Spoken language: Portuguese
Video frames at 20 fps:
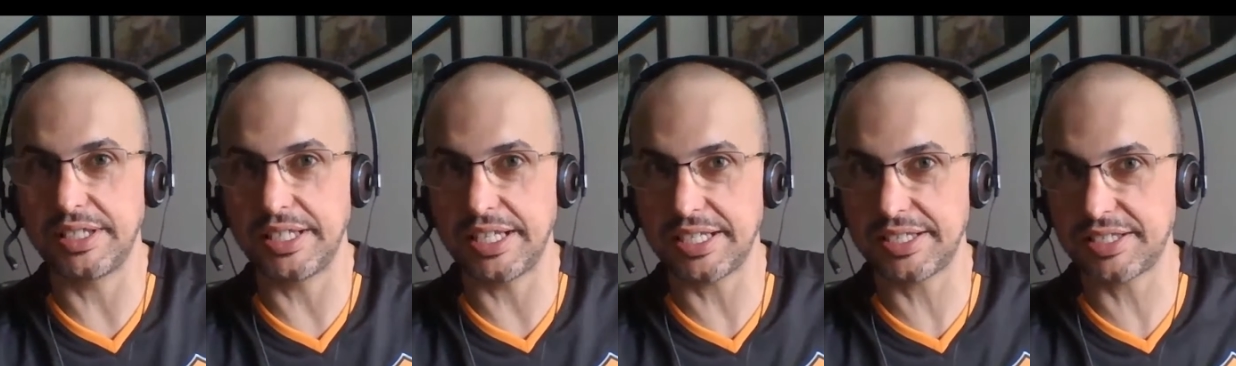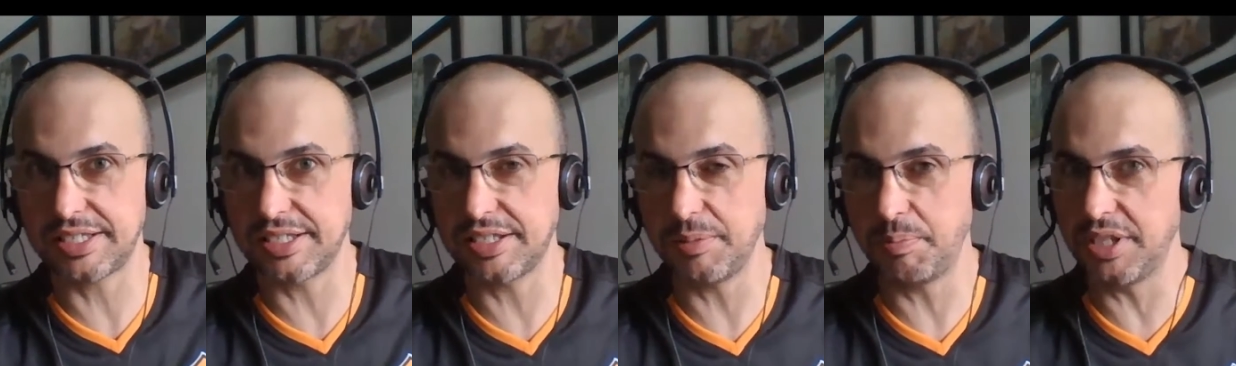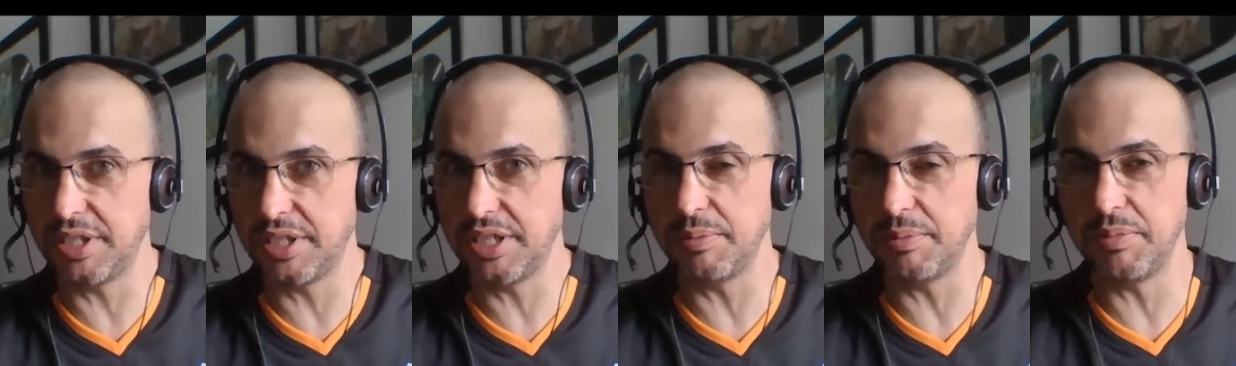nessas
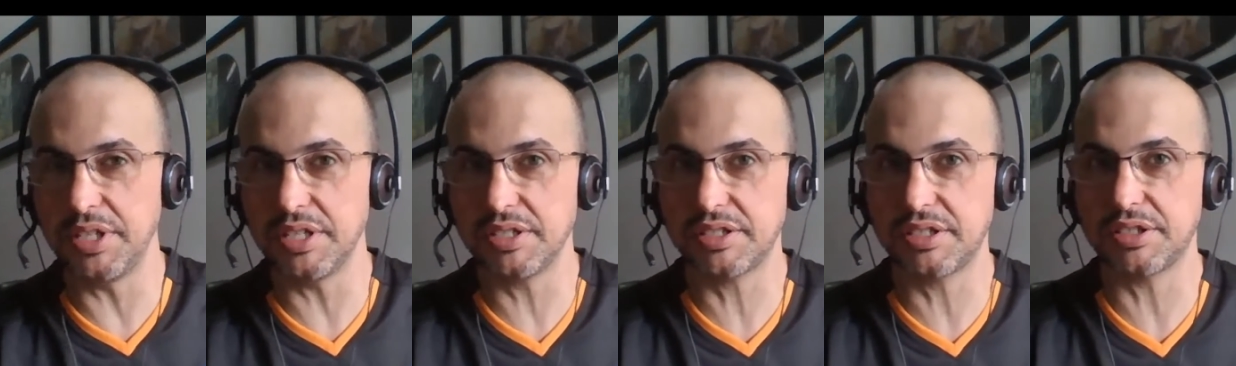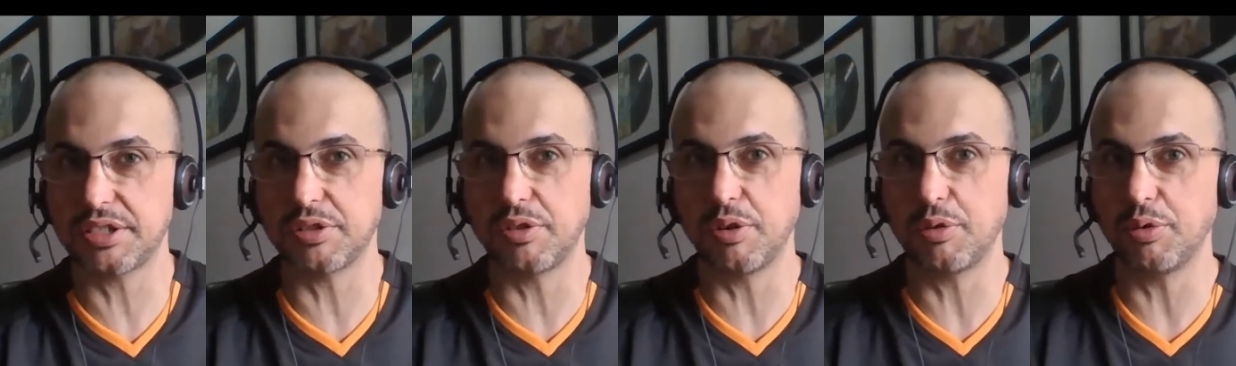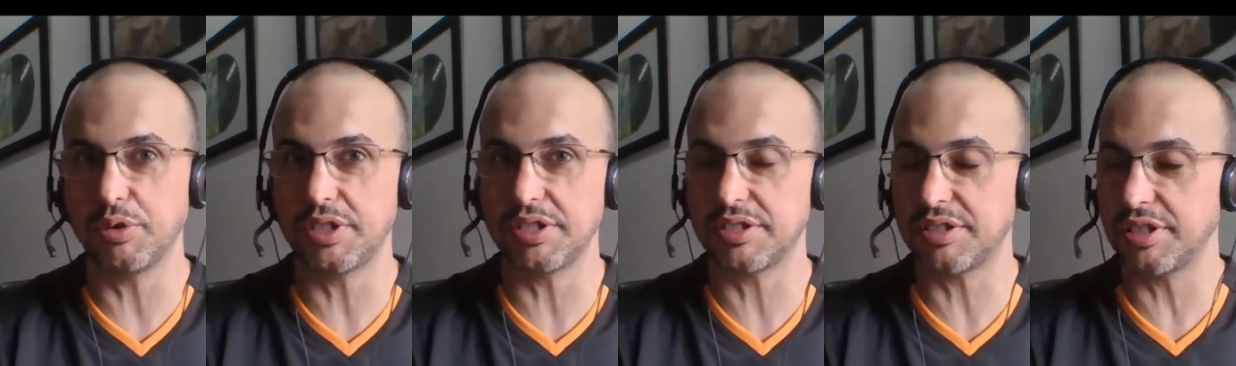epidemias que estão
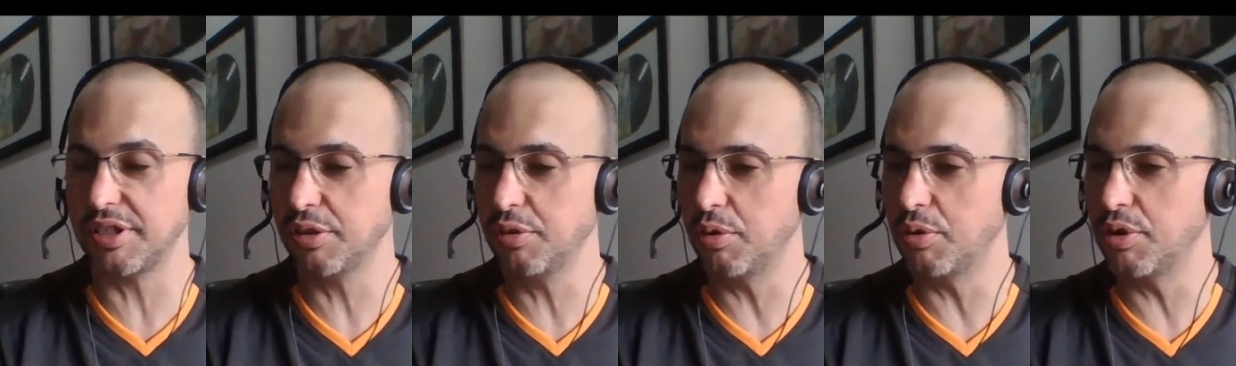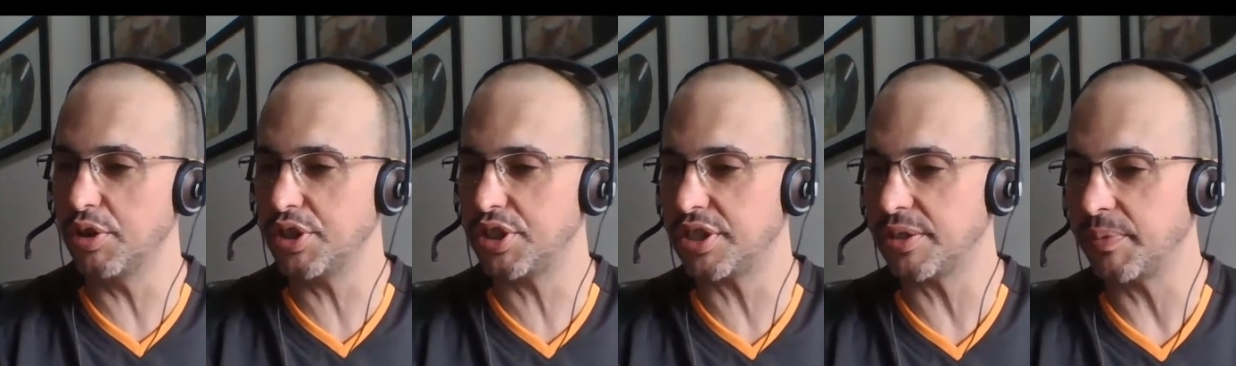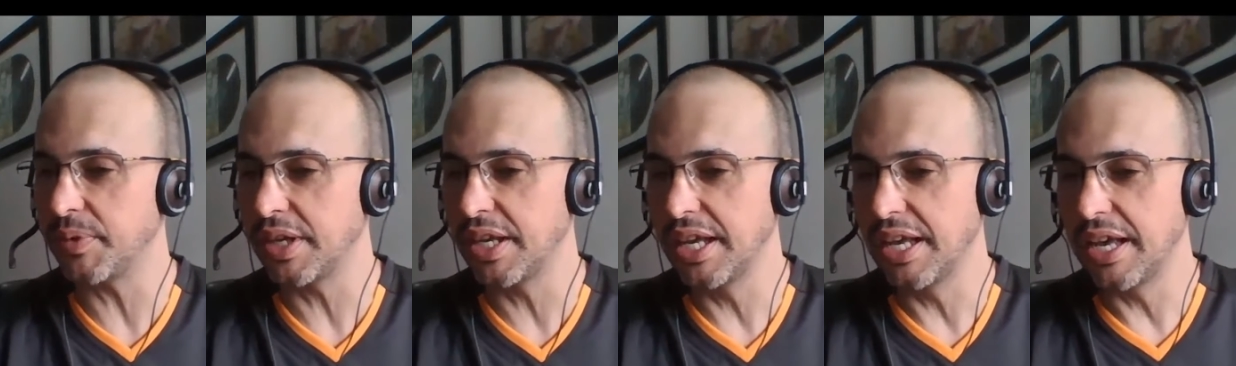acontecendo hoje.
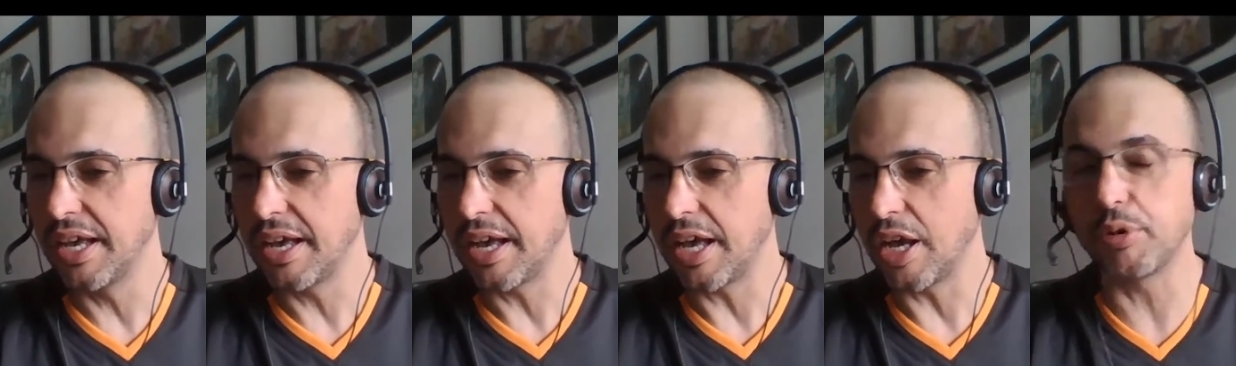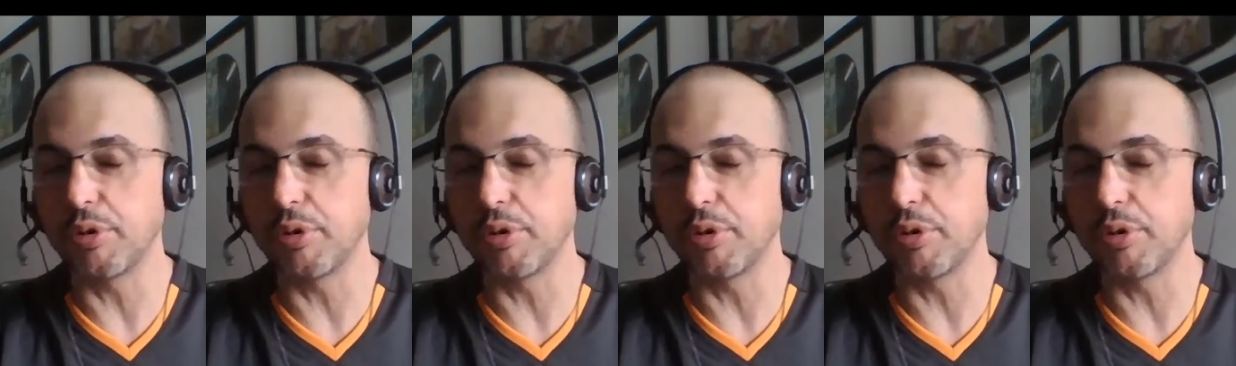É